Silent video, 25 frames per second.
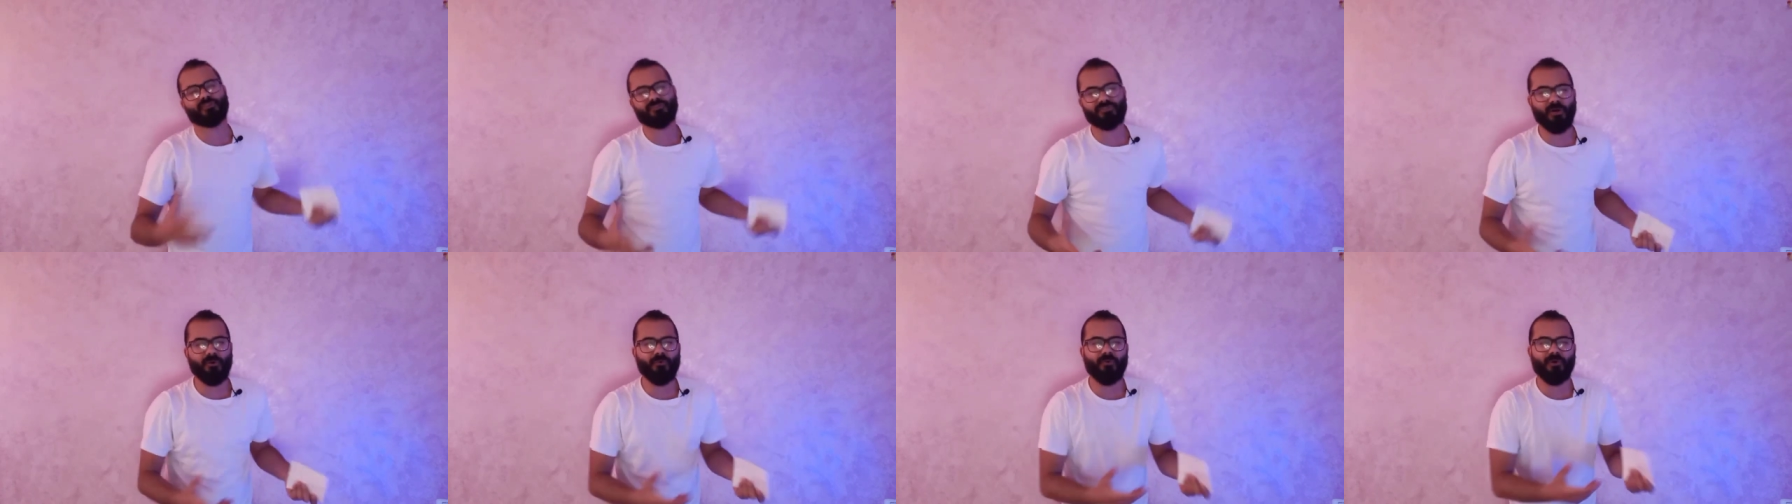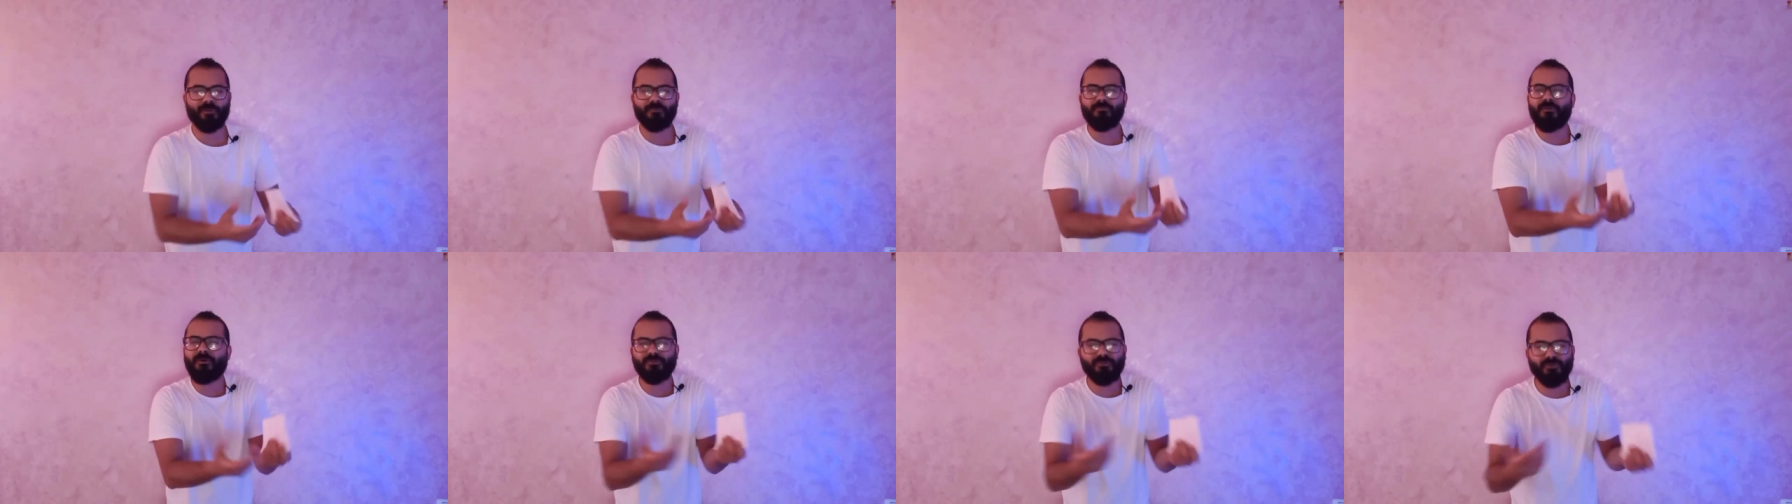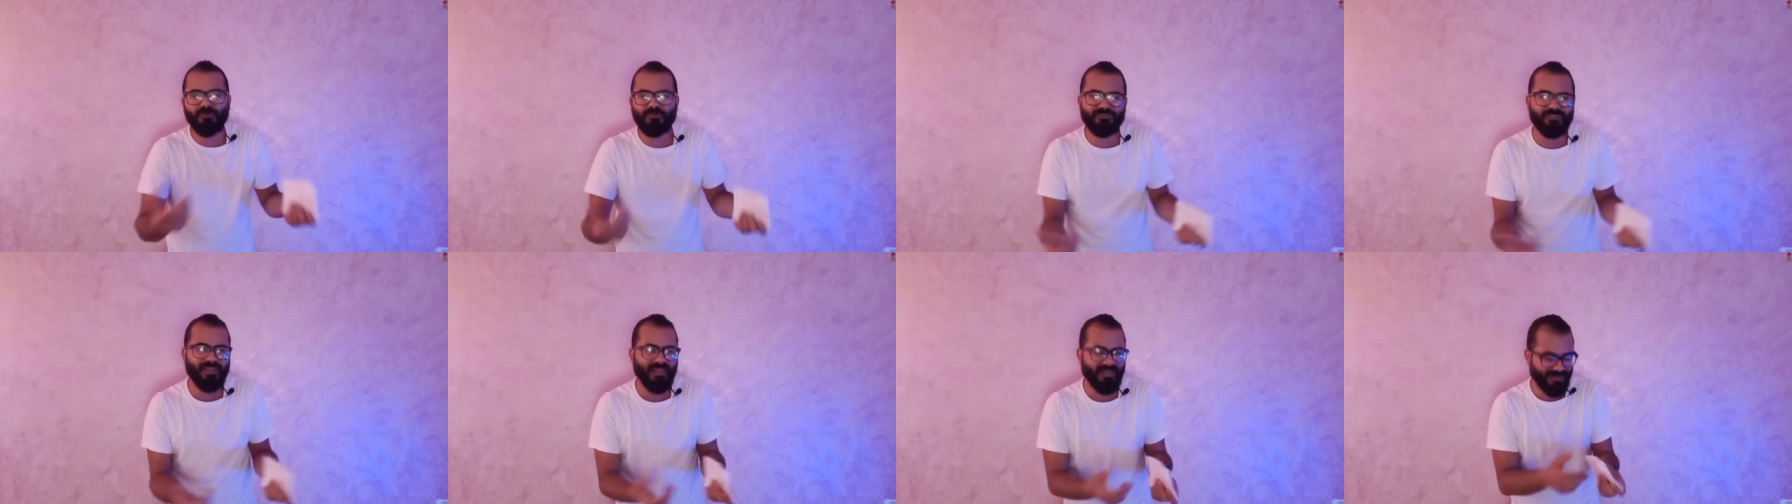تدور
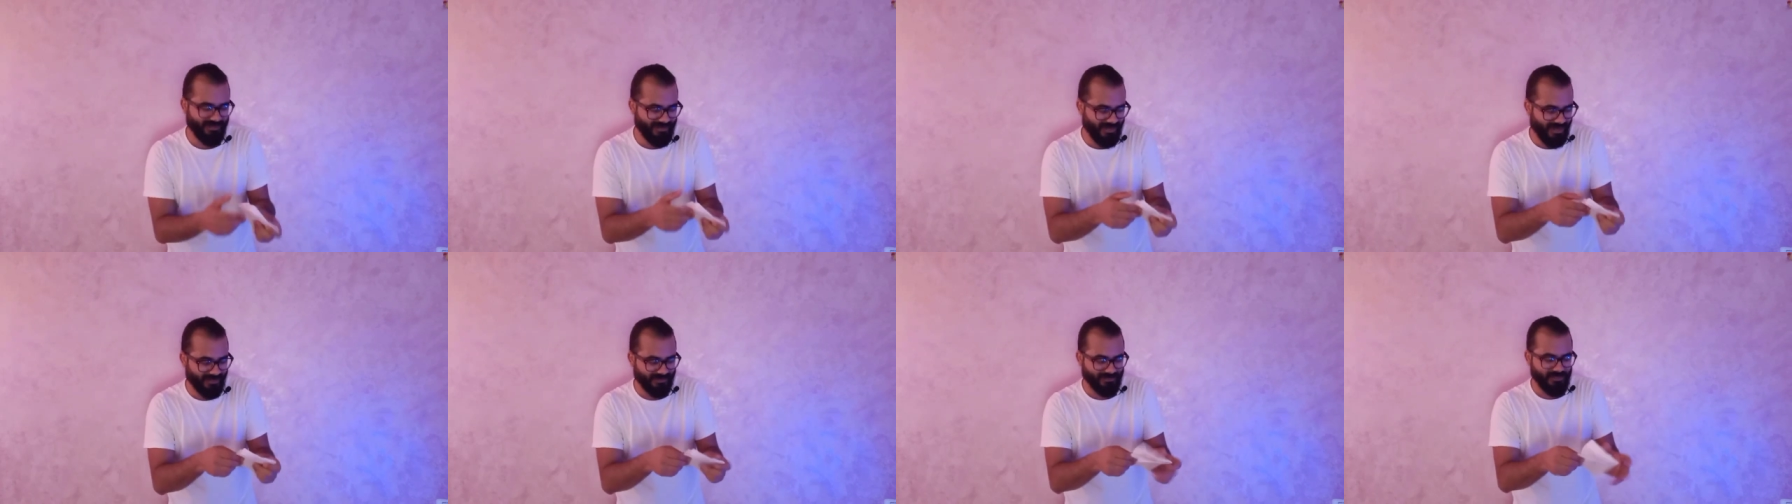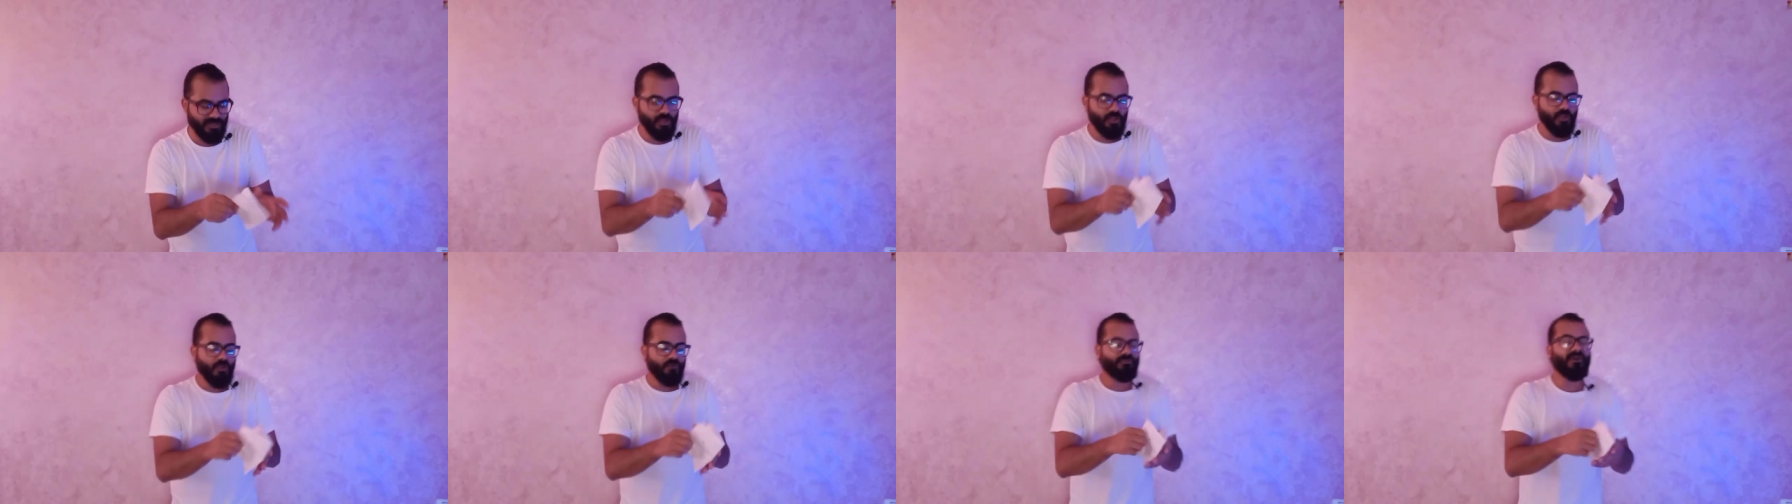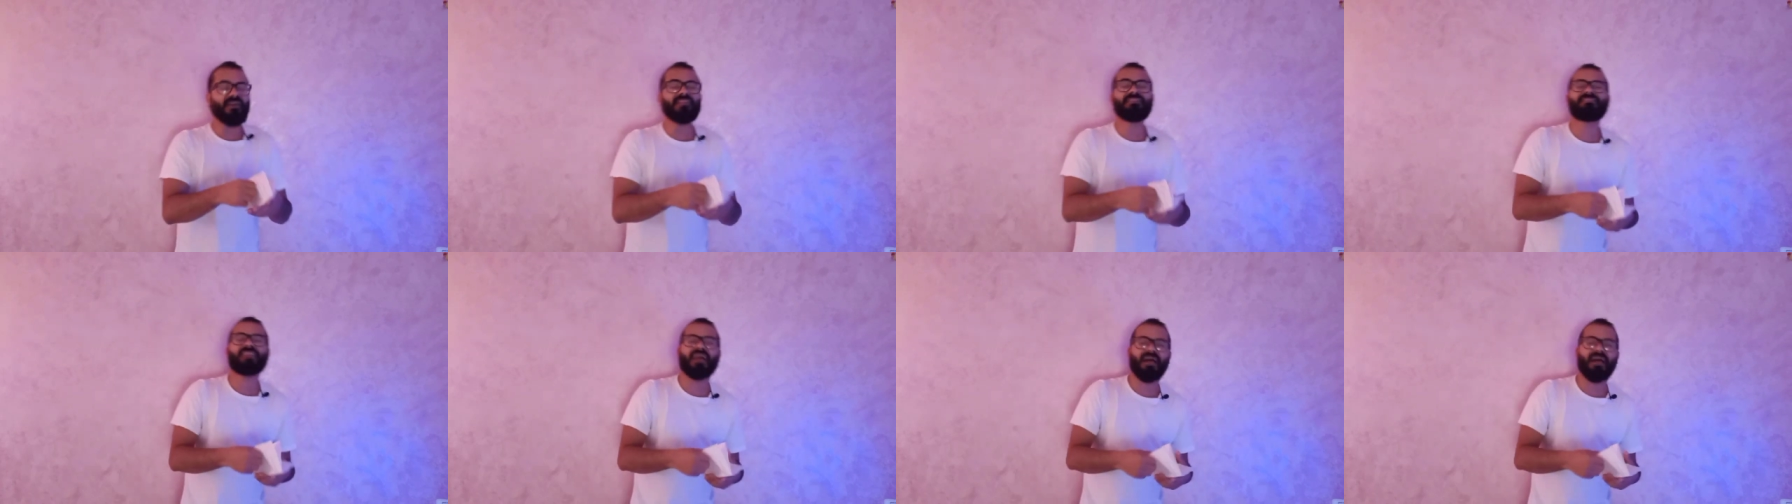الموضوع سهل يعني
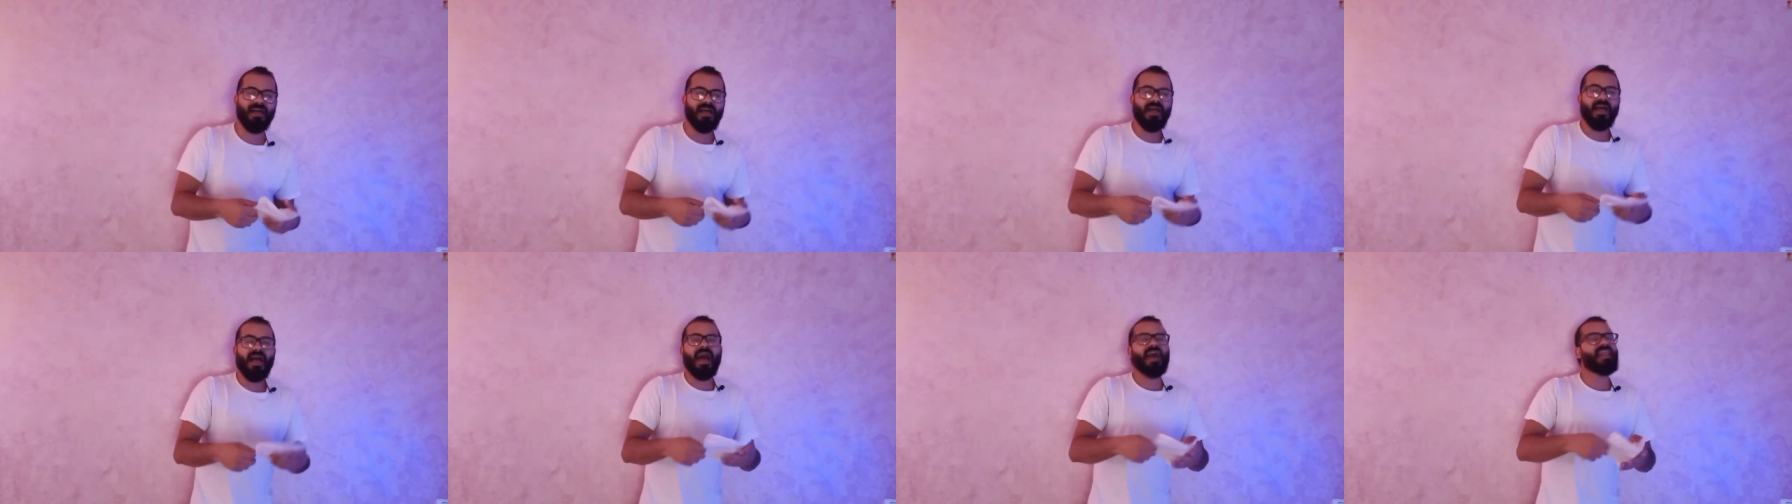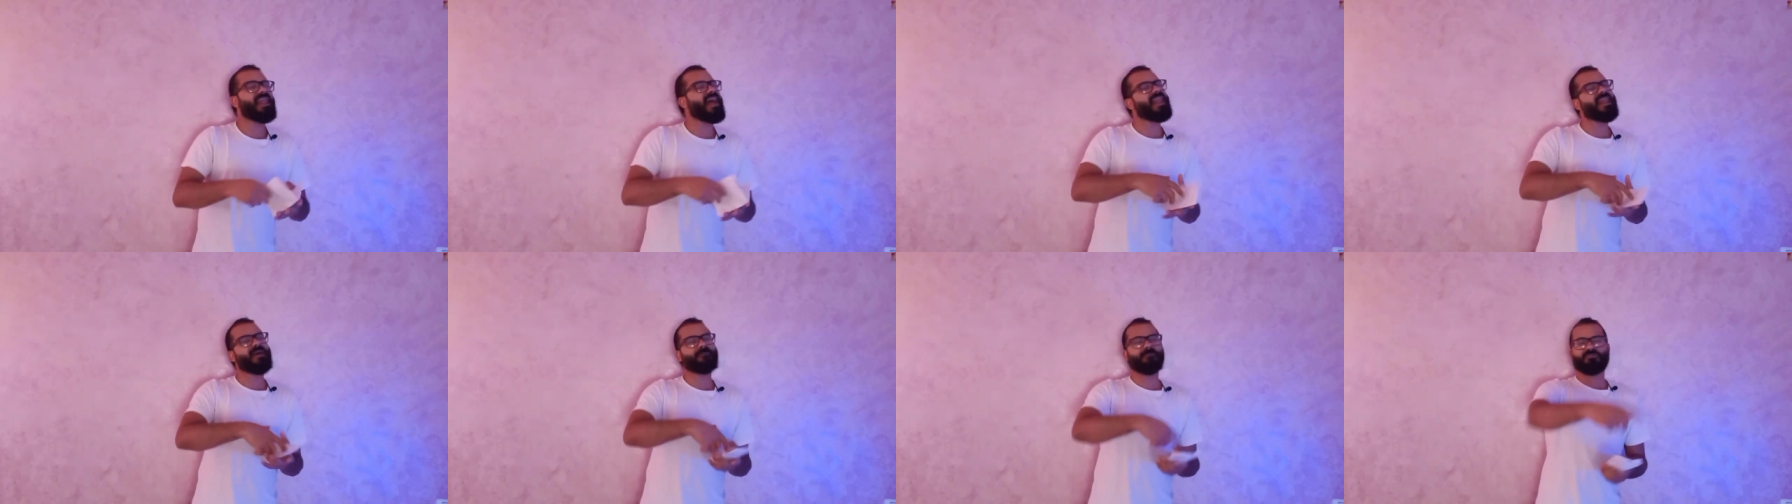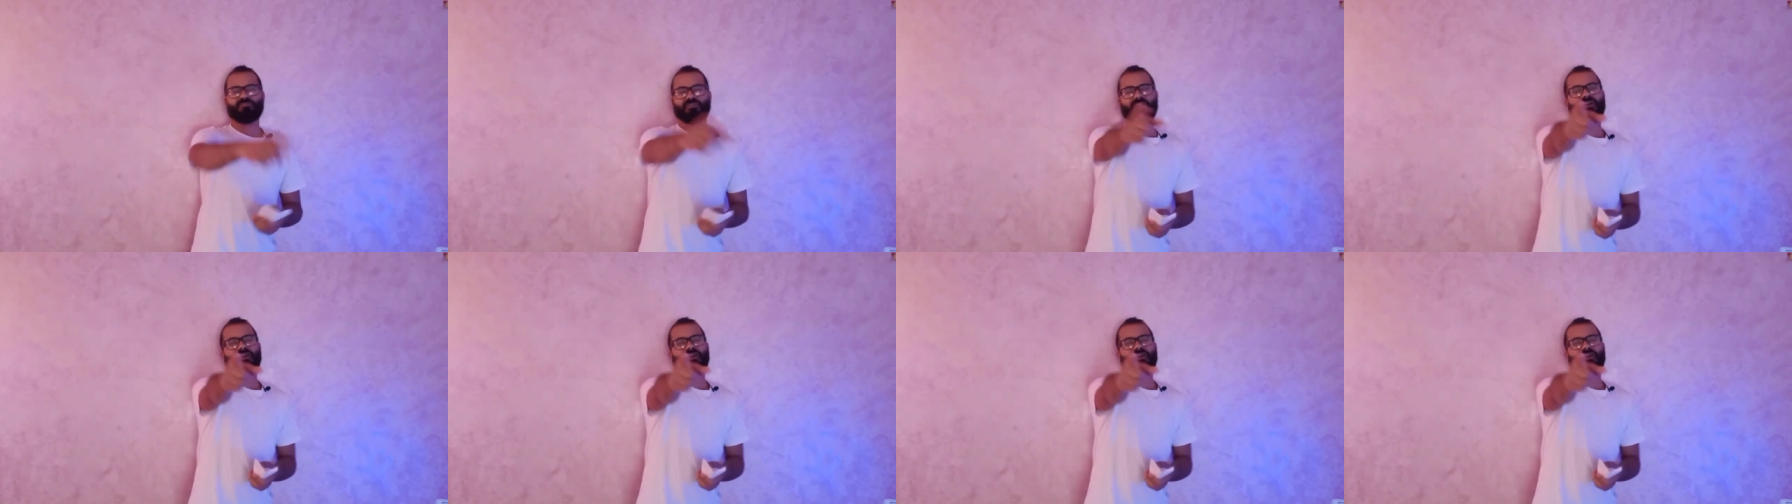فانت انا هنا